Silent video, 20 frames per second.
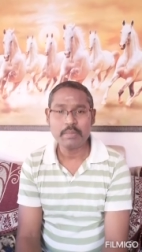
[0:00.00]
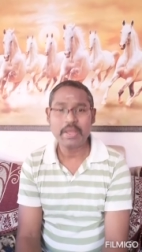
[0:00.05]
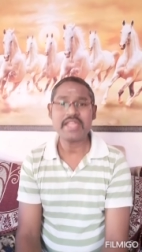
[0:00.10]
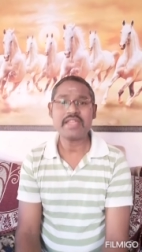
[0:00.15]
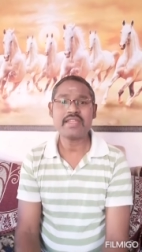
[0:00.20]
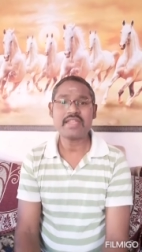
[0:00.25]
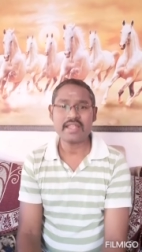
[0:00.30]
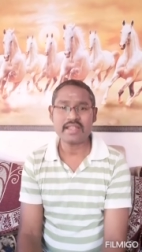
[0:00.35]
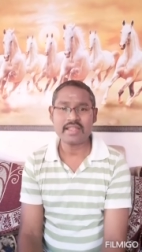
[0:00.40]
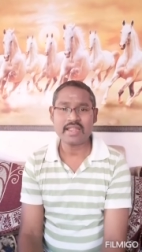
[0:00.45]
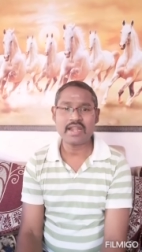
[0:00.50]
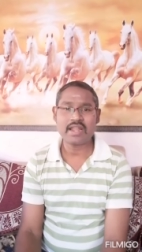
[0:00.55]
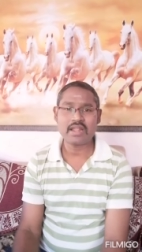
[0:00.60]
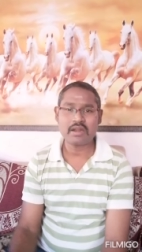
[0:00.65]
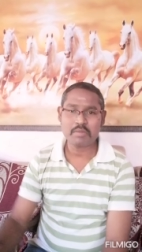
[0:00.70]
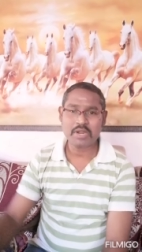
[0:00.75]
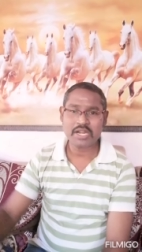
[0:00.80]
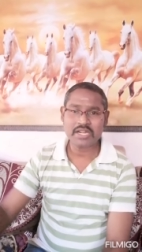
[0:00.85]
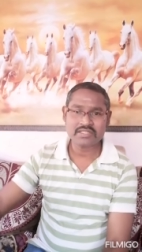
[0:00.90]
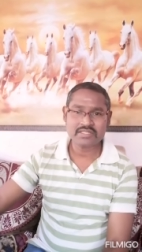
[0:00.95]
పైకి
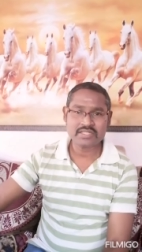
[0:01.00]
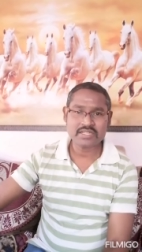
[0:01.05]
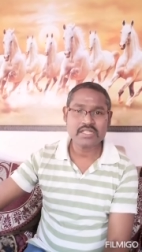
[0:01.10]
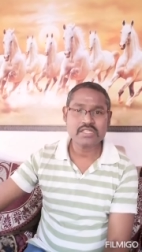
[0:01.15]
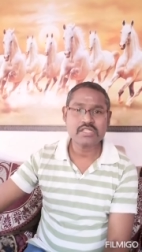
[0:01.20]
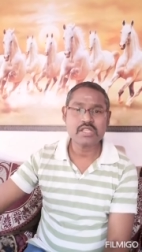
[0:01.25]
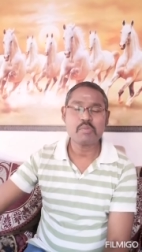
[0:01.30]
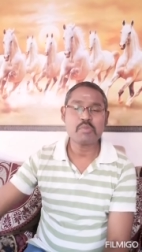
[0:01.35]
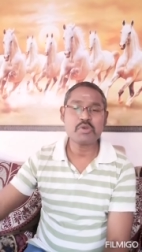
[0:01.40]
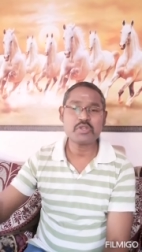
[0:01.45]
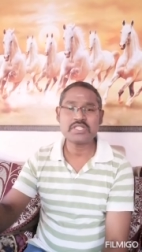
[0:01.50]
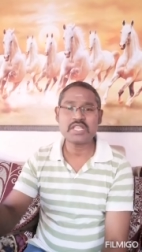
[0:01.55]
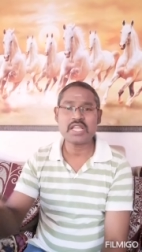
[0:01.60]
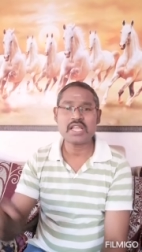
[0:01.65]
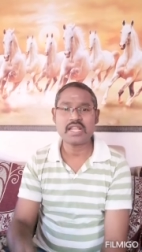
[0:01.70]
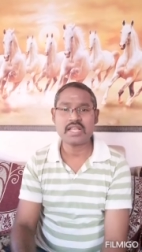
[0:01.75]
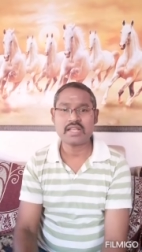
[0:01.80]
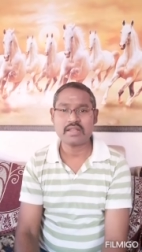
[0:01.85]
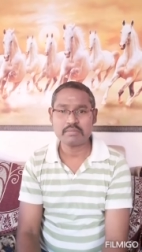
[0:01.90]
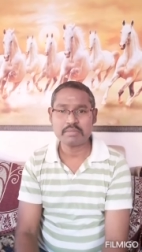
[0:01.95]
ఎక్కాడనమాట చిన్న
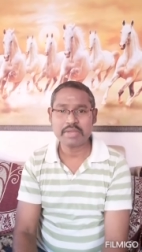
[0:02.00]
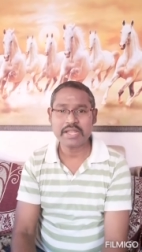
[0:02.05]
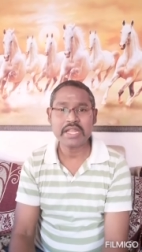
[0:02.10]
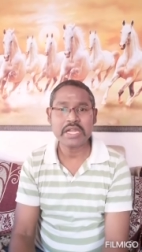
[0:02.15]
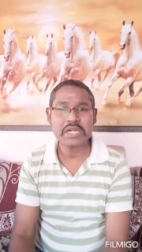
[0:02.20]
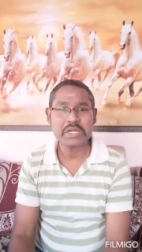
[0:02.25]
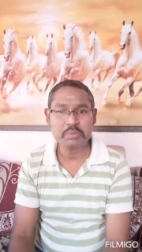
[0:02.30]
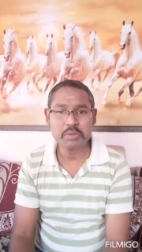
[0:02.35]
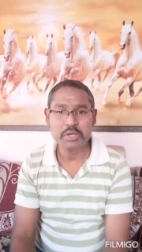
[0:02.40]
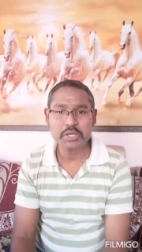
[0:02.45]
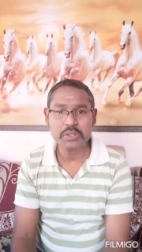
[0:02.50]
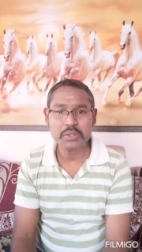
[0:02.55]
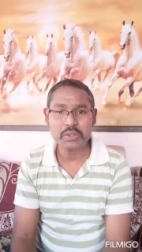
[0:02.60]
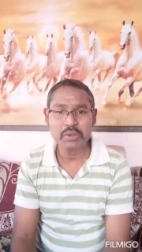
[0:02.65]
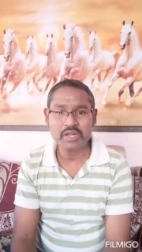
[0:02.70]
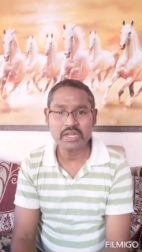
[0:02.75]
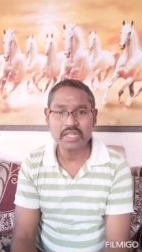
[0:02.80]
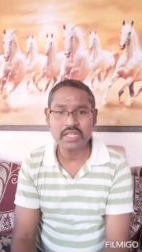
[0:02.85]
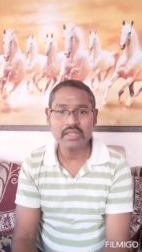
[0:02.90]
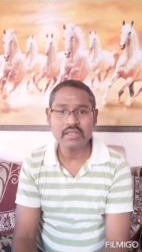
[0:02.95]
సమోసాల బకెట్
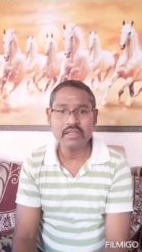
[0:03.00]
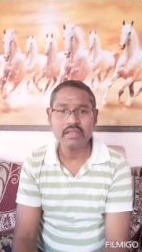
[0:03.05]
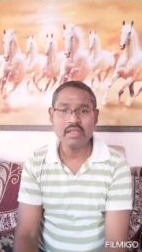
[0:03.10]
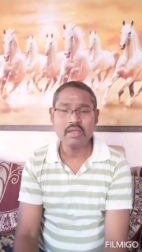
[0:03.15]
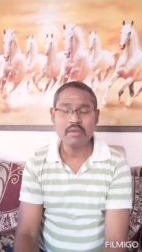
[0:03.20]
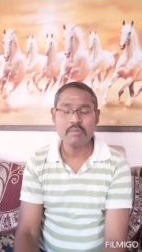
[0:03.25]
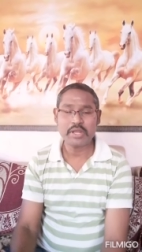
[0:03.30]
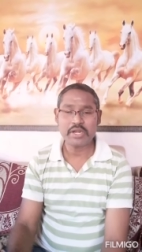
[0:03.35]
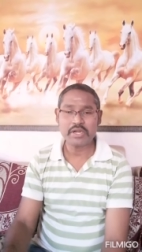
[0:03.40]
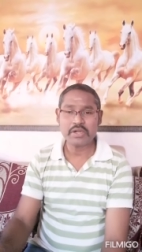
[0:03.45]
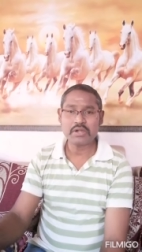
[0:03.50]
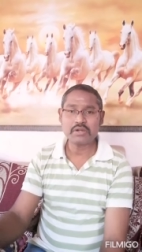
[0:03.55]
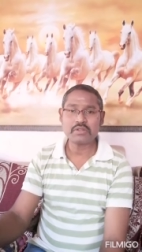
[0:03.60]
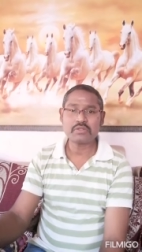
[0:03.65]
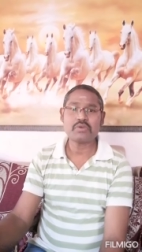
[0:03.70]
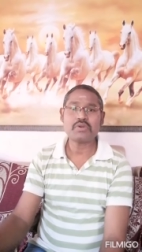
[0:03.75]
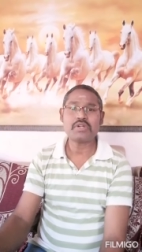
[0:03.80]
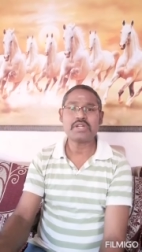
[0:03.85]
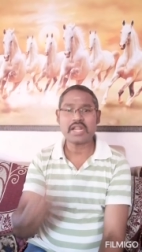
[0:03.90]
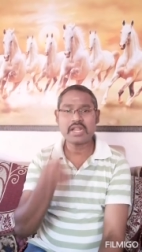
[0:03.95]
పట్టుకొని
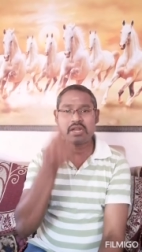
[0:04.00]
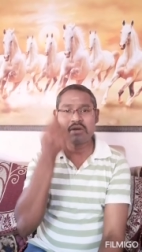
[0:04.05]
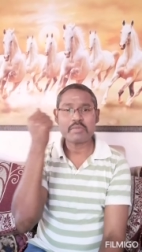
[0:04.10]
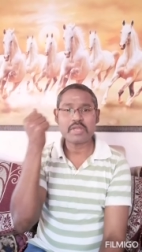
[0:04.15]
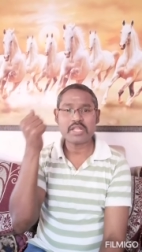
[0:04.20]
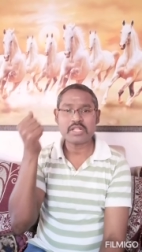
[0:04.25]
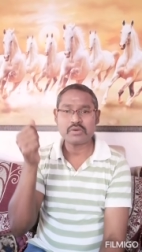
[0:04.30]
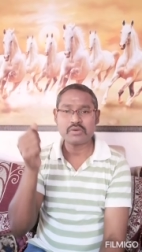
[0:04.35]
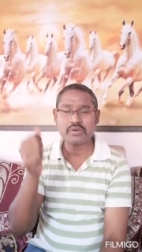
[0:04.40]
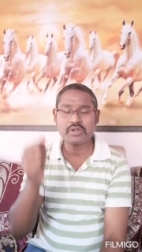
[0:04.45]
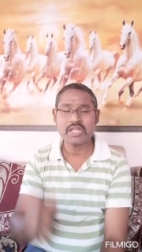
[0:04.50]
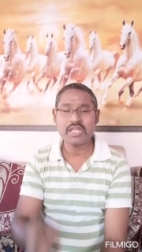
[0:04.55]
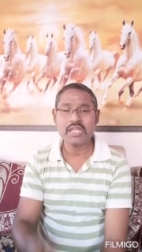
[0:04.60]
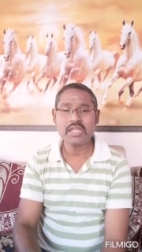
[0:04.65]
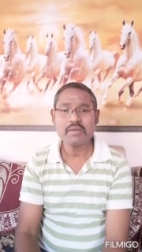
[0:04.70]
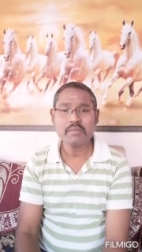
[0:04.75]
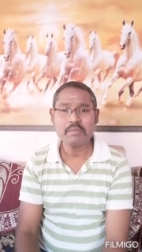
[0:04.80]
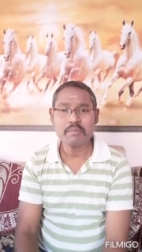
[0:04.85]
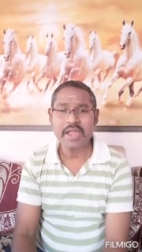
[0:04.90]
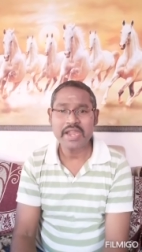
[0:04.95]
పరిగెడుతూ ట్రైన్ మీద నుండి
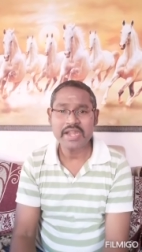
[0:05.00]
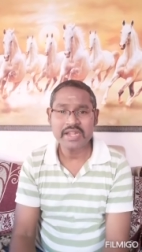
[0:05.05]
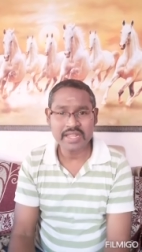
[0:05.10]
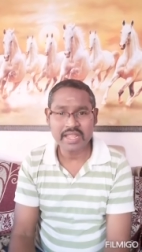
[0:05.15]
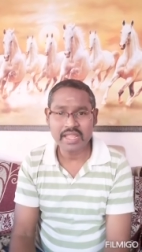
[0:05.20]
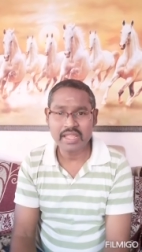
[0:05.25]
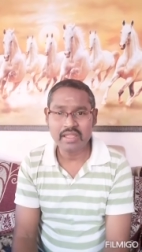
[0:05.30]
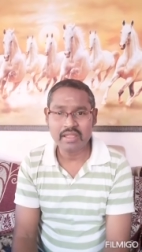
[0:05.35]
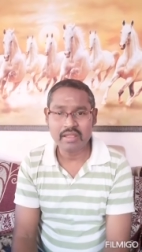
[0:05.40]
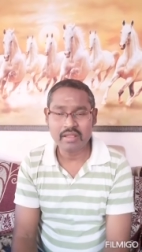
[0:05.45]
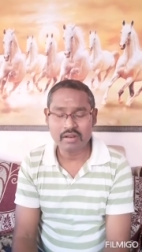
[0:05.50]
బయటికి